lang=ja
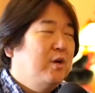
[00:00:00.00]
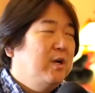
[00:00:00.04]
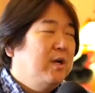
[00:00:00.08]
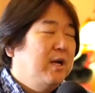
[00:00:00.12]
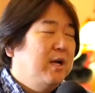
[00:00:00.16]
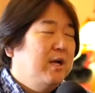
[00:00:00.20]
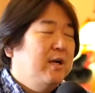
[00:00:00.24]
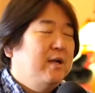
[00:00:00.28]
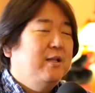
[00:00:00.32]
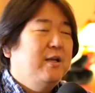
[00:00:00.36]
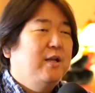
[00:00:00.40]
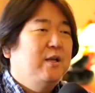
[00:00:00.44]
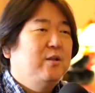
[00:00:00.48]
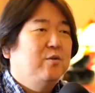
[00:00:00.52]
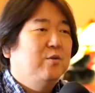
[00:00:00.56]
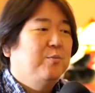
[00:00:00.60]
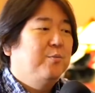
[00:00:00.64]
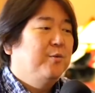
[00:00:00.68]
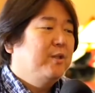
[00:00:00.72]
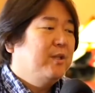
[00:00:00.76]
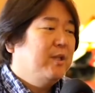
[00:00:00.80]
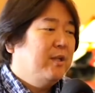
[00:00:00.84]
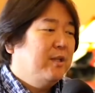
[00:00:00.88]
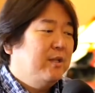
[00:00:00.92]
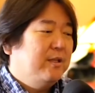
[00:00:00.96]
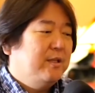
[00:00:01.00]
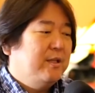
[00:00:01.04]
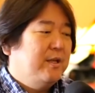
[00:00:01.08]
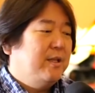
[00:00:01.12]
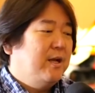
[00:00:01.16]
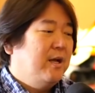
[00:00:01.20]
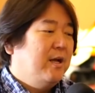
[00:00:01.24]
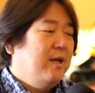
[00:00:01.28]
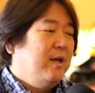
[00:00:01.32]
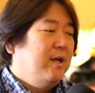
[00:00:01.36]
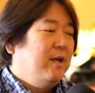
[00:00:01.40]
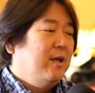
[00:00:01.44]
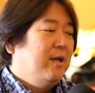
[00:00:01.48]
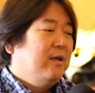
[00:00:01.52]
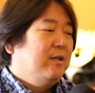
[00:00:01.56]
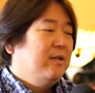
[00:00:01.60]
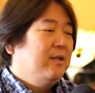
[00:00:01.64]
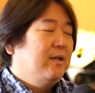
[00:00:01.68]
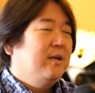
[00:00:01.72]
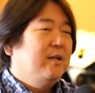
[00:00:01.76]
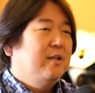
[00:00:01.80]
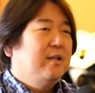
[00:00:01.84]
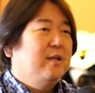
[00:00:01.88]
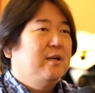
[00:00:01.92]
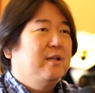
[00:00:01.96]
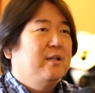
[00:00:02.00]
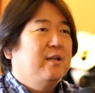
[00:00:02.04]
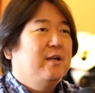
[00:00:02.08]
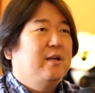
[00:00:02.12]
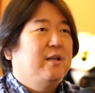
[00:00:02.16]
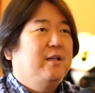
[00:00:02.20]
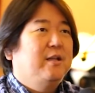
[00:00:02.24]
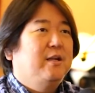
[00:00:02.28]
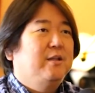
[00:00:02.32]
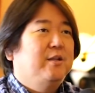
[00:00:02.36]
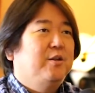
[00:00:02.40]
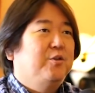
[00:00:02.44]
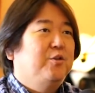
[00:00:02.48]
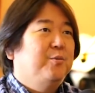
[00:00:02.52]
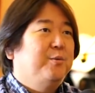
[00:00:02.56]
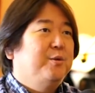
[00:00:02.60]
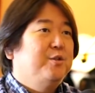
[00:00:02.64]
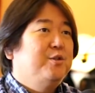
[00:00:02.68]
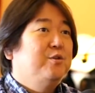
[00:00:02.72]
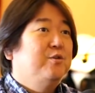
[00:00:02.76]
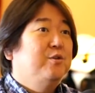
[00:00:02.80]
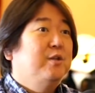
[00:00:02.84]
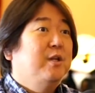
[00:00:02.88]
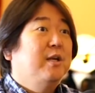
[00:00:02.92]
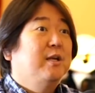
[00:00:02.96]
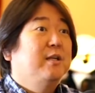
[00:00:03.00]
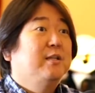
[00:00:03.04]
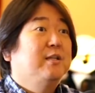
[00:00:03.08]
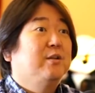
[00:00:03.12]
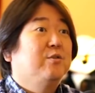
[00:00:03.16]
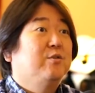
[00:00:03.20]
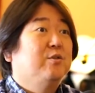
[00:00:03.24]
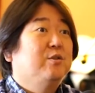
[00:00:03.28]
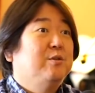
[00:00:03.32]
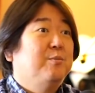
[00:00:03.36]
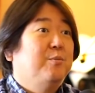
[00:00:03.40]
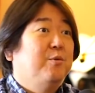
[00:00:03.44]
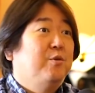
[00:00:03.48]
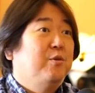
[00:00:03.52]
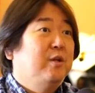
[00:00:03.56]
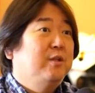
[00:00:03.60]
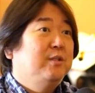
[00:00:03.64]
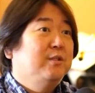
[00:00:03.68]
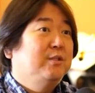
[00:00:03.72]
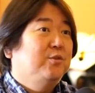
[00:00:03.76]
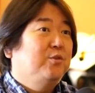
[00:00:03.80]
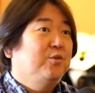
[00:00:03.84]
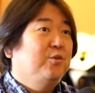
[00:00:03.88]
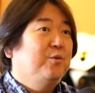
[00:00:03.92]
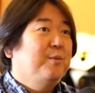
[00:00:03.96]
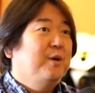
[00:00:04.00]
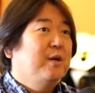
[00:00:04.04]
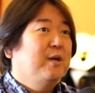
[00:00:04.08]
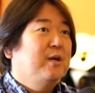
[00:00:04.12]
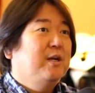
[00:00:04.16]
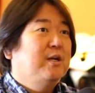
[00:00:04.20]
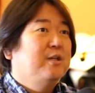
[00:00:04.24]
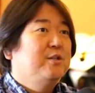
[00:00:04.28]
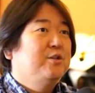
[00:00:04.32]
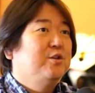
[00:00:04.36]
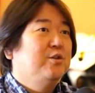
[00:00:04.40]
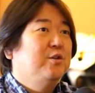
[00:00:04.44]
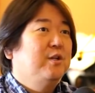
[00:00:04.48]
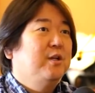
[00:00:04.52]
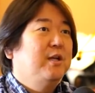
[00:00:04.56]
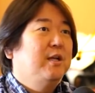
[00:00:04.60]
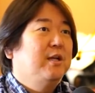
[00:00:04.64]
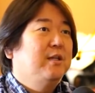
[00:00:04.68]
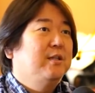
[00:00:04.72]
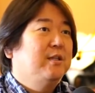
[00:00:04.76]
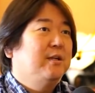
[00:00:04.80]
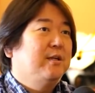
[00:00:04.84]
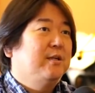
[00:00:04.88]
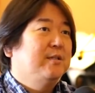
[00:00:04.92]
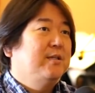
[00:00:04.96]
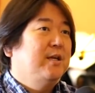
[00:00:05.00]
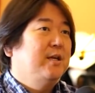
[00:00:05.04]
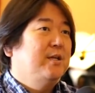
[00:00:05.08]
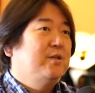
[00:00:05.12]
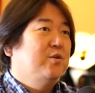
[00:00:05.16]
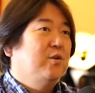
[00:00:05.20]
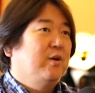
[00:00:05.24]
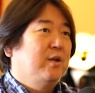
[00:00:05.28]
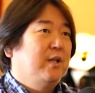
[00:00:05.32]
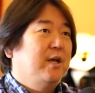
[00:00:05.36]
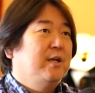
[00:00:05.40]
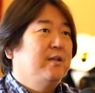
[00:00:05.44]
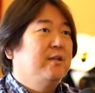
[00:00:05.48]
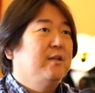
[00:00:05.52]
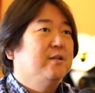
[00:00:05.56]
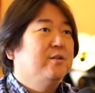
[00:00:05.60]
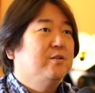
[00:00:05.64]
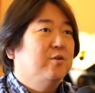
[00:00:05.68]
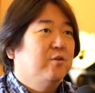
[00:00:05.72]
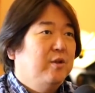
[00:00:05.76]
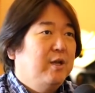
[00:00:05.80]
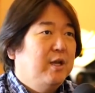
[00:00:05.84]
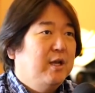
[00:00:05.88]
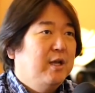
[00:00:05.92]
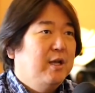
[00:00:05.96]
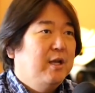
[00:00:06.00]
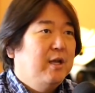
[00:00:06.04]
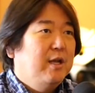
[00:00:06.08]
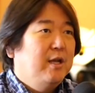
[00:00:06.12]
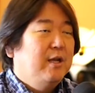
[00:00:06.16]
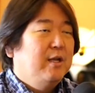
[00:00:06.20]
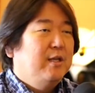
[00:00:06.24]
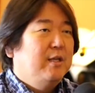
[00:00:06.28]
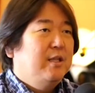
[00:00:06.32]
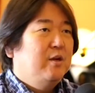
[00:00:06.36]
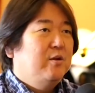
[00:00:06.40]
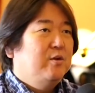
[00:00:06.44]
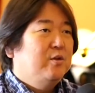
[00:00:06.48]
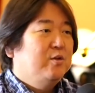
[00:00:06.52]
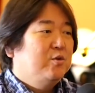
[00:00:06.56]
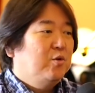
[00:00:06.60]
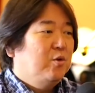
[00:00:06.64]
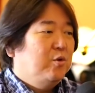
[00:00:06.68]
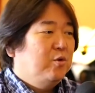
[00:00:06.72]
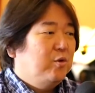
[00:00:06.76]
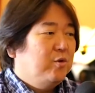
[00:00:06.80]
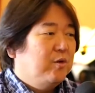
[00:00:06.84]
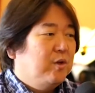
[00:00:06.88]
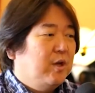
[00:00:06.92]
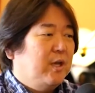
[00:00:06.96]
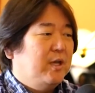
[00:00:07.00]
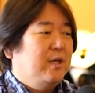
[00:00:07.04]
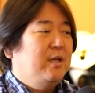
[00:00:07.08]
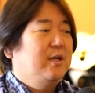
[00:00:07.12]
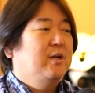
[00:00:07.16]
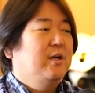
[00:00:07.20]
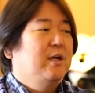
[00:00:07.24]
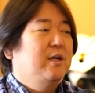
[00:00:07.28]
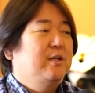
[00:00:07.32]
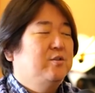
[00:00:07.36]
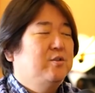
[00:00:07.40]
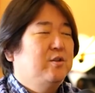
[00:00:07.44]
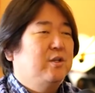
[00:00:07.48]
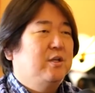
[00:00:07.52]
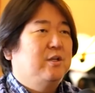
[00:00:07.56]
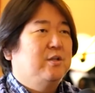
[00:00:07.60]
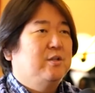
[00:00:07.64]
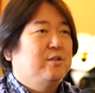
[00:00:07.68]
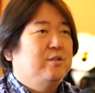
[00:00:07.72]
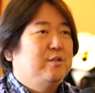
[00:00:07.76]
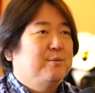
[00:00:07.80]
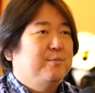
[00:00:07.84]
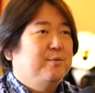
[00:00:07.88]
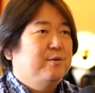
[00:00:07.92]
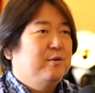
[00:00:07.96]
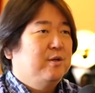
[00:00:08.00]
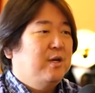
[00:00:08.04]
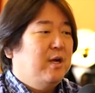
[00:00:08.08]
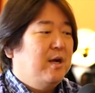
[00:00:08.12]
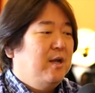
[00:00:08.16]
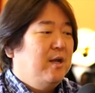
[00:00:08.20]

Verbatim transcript: それがやらないともうただただだらだらだらだら例えばじゅうねんあったとしても同じ仕事ばっかりじゅうねんやったら成長がないんですよね。なのでそういう時は一回次自分